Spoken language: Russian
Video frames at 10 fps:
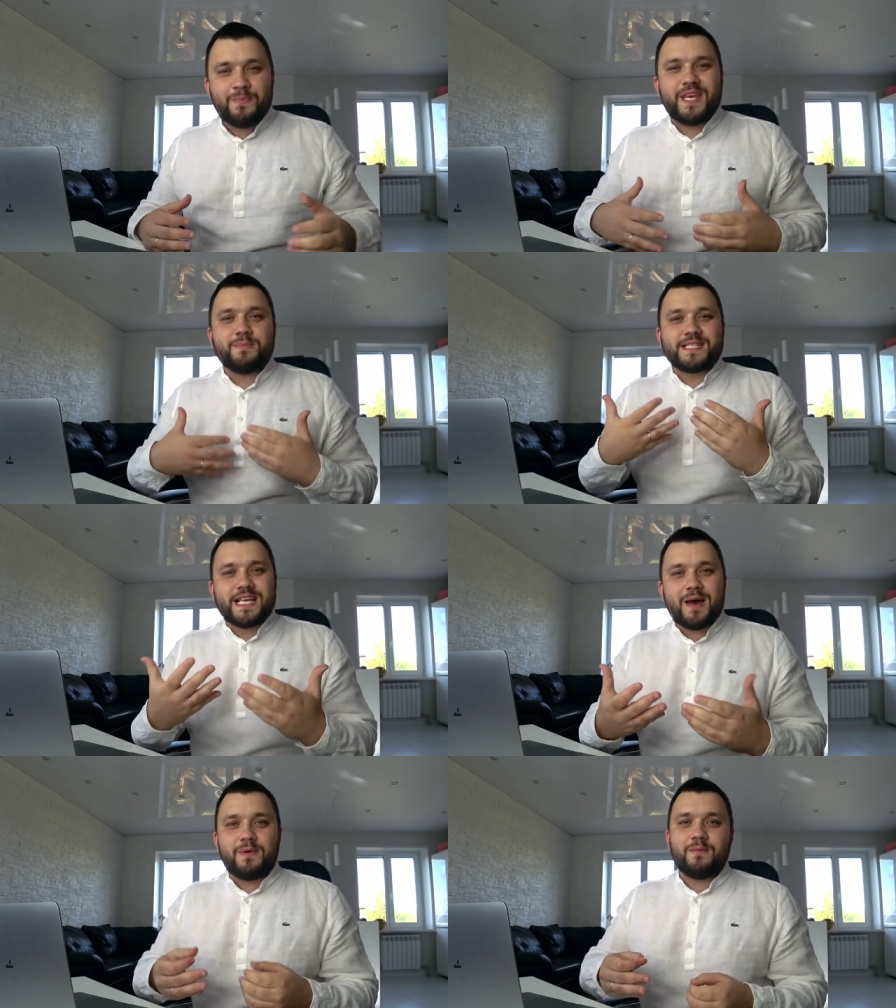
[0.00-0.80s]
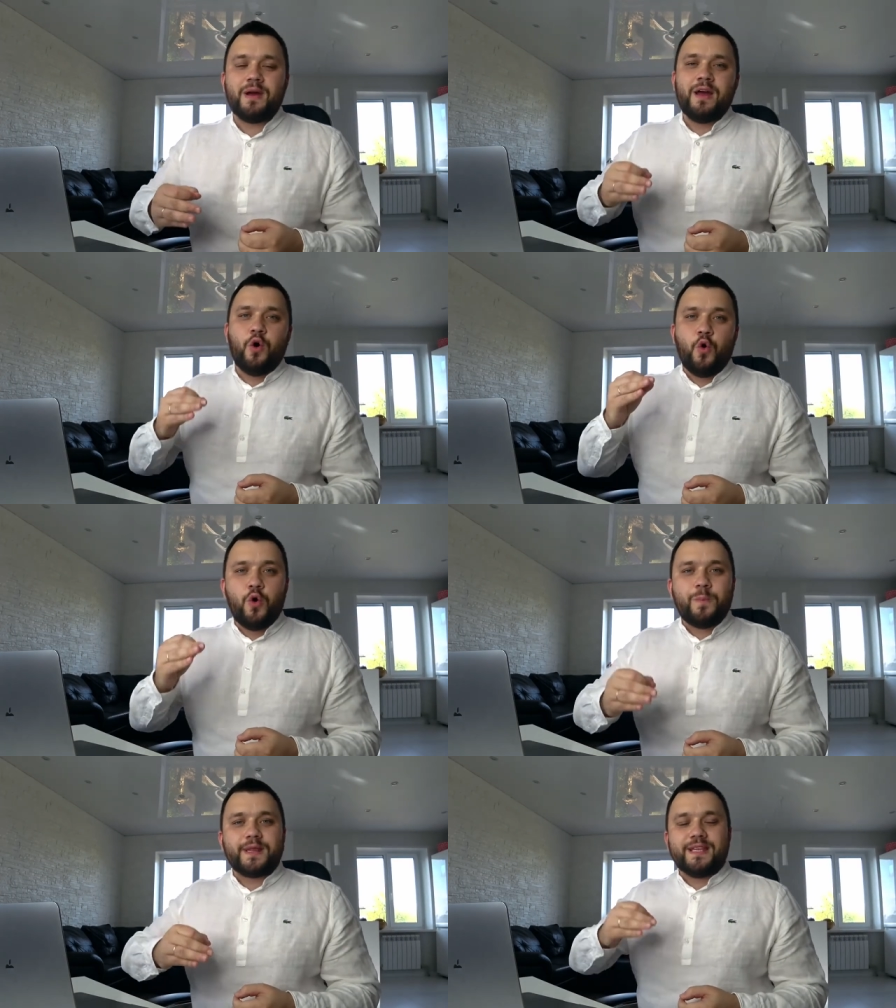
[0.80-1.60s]
Тем самым
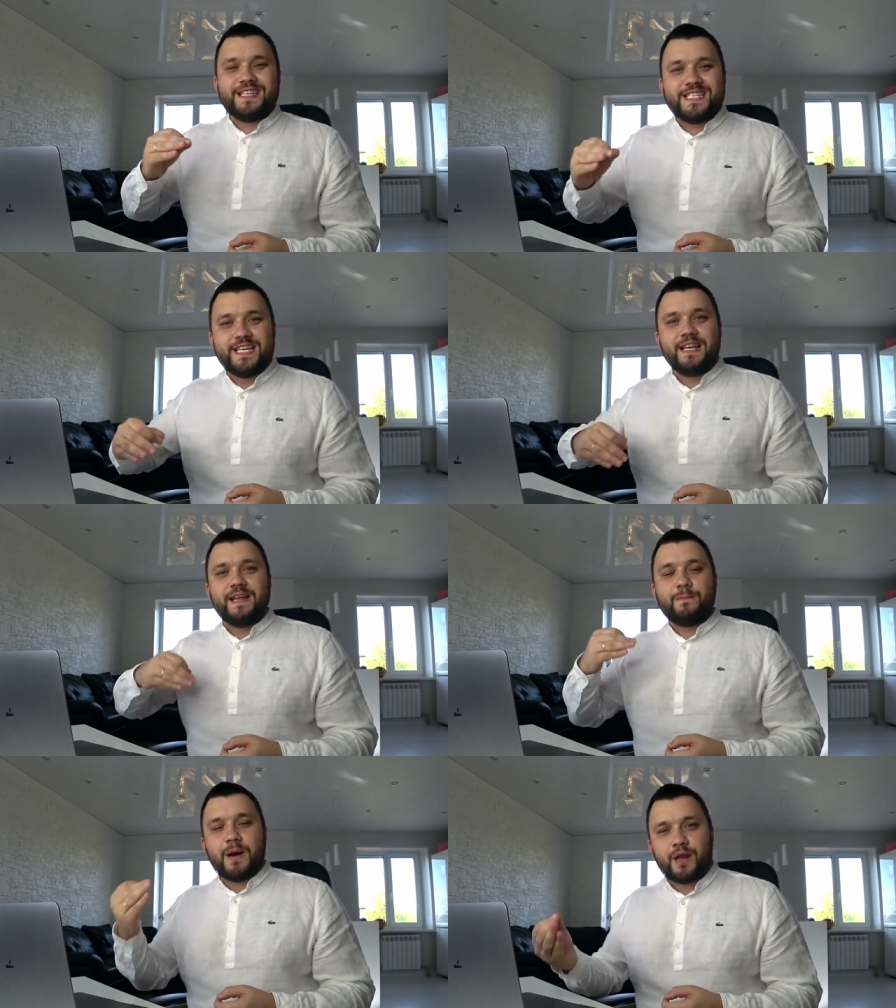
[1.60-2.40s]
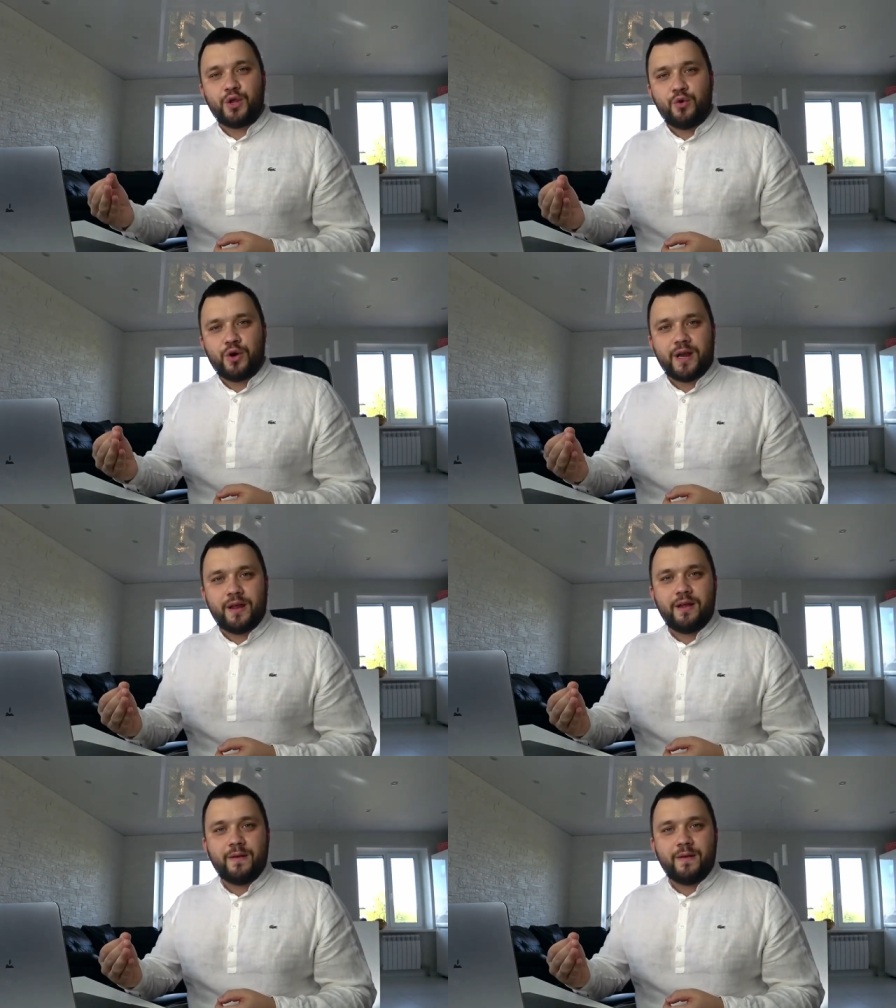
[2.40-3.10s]
опытные, сильные партнеры,